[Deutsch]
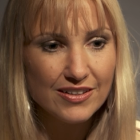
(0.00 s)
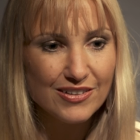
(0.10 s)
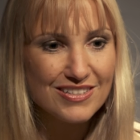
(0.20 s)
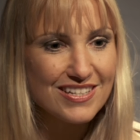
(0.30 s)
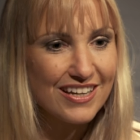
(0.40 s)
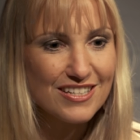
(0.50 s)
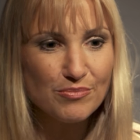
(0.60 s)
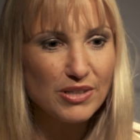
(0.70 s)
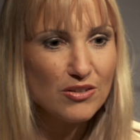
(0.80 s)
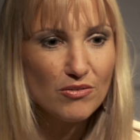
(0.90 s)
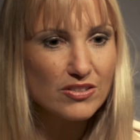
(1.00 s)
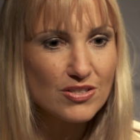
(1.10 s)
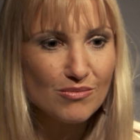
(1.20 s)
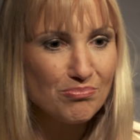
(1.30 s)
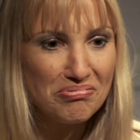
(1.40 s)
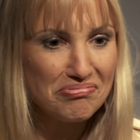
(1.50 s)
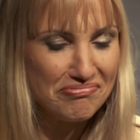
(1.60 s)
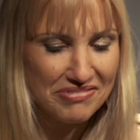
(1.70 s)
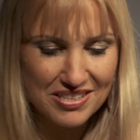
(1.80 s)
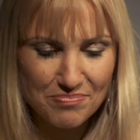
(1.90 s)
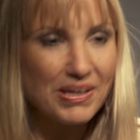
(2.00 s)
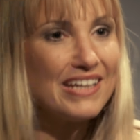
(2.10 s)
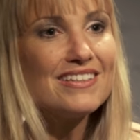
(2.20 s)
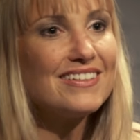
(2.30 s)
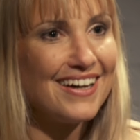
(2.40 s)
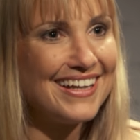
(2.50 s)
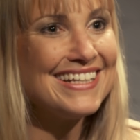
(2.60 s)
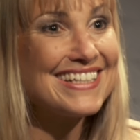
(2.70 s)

und dachte mir nur so, pff, was bringt dir all